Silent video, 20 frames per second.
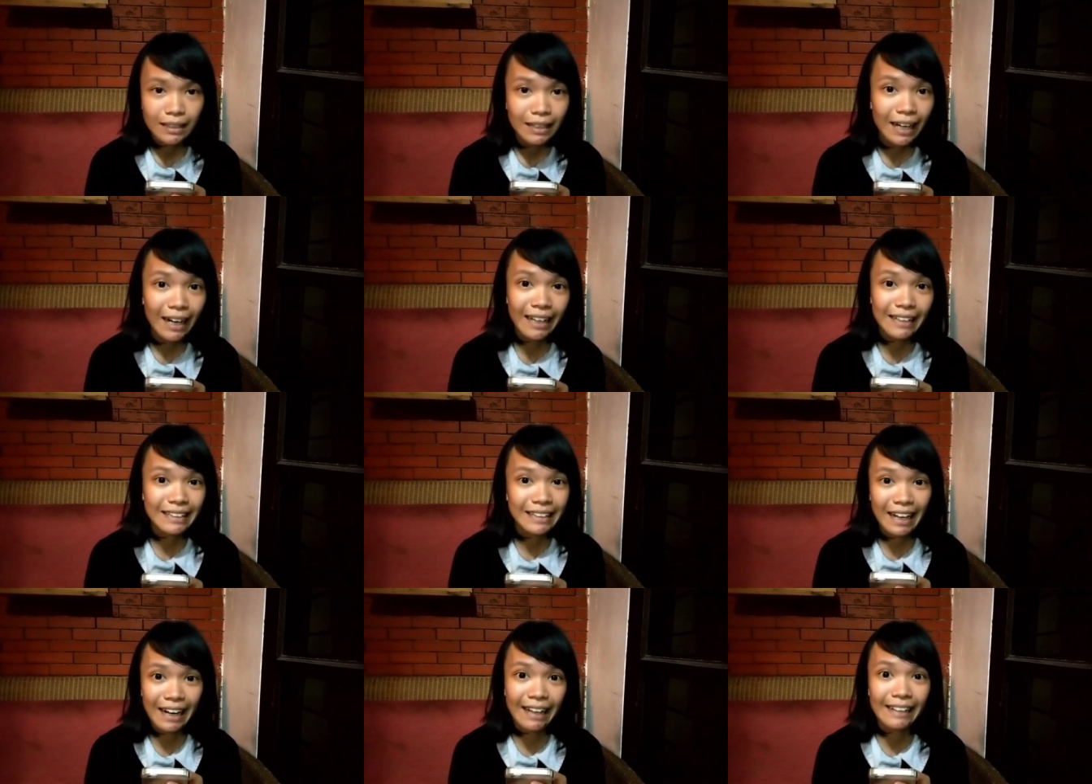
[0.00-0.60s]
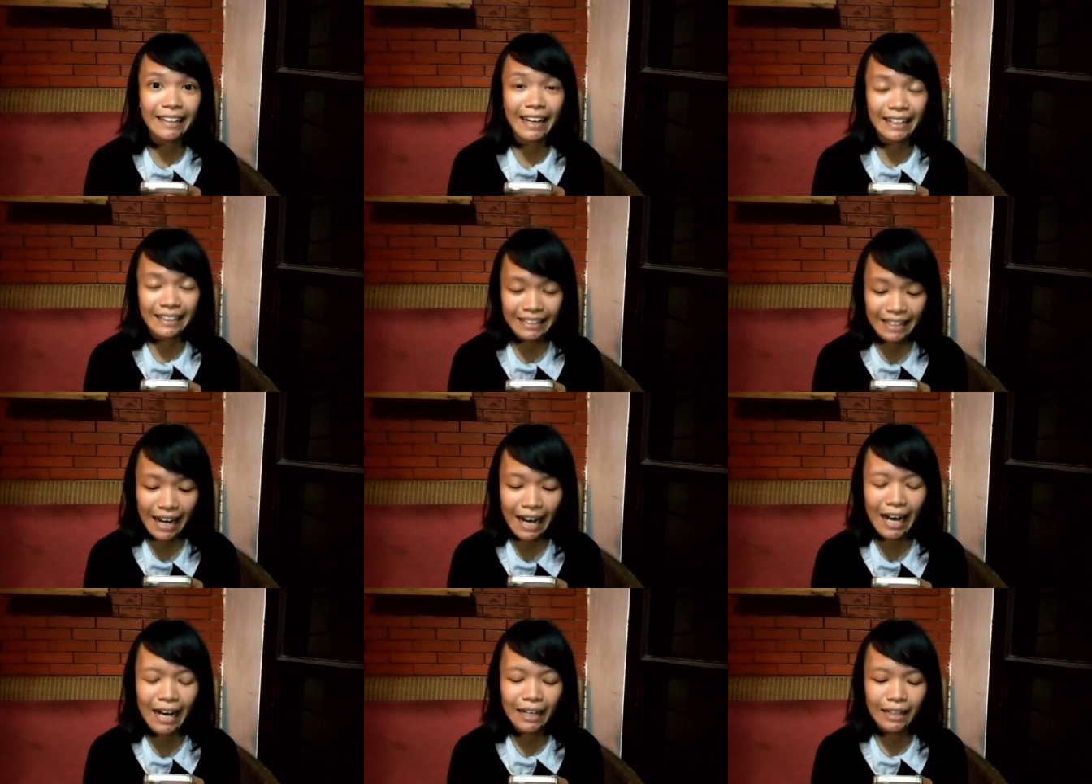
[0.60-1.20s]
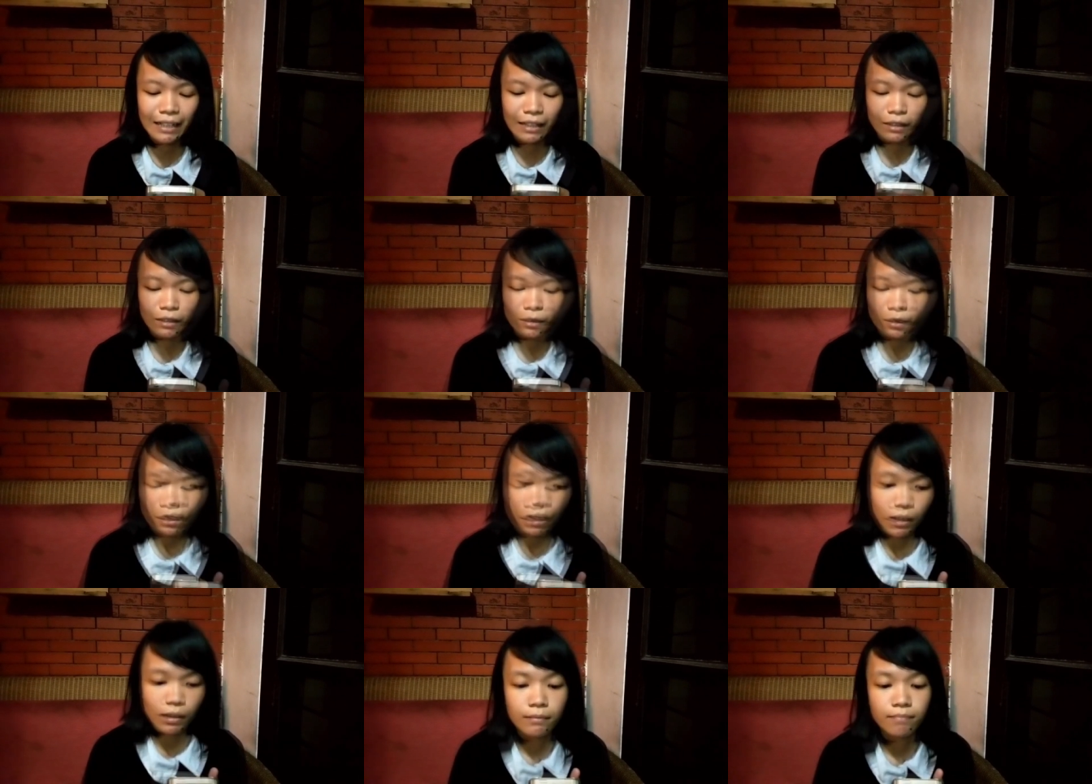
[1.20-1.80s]
jalan-jalan aja
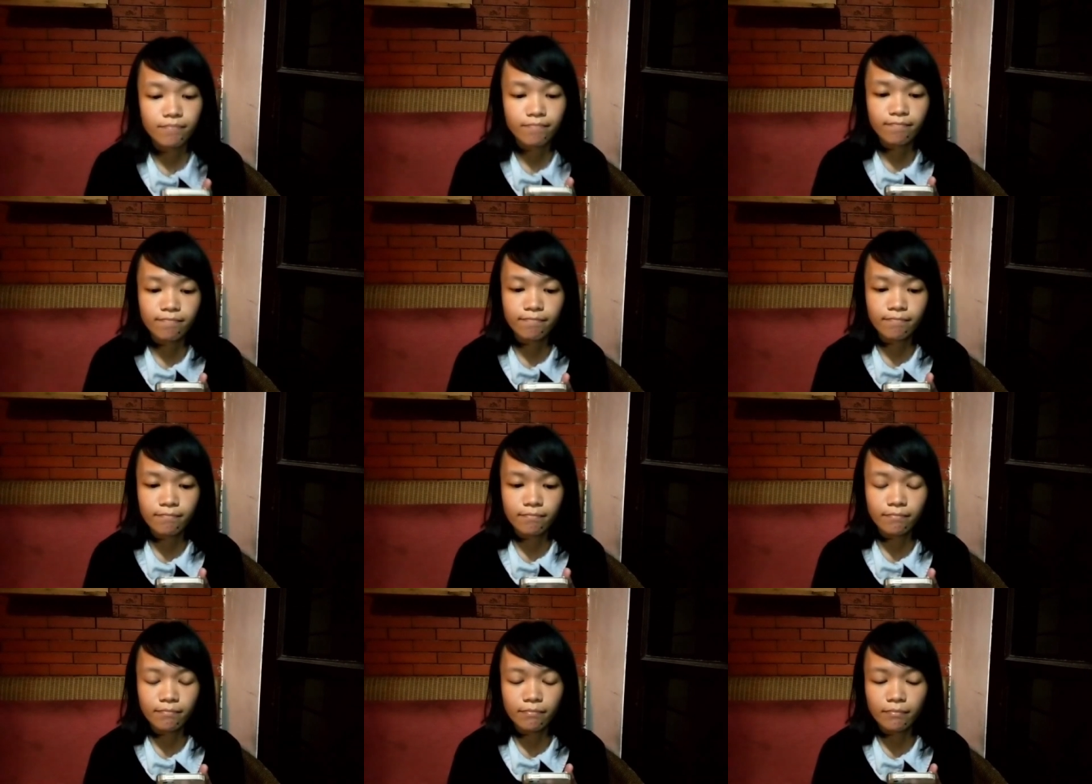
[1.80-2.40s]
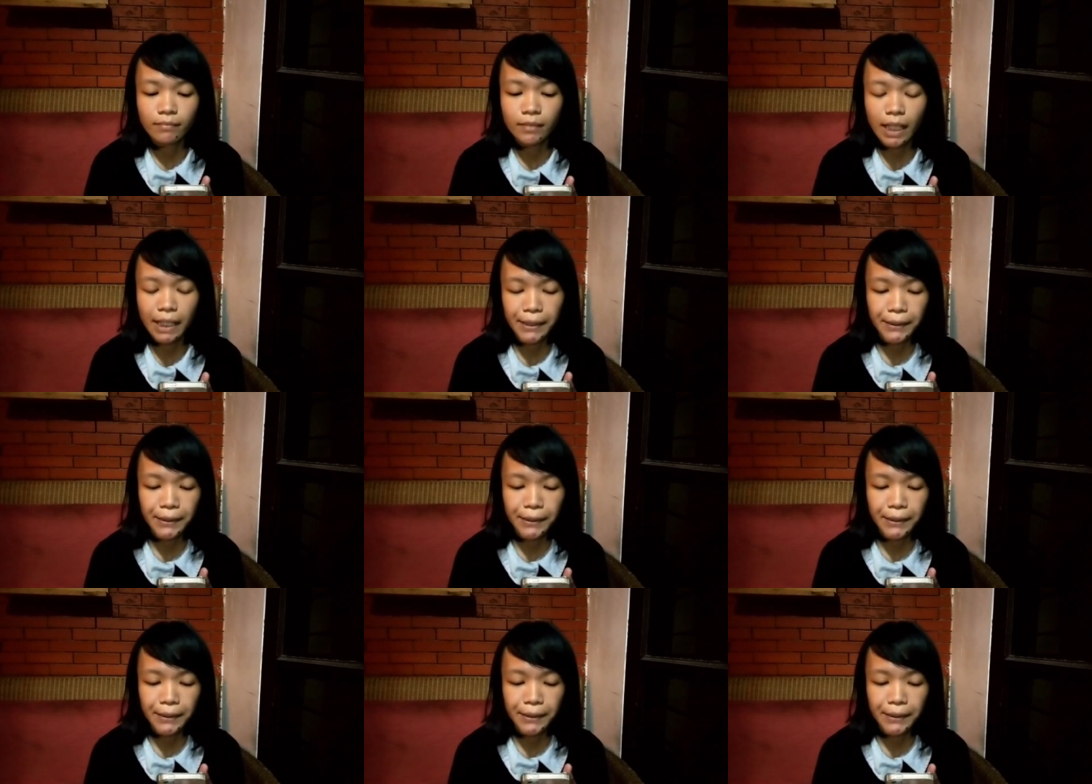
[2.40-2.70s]
gitu hmm,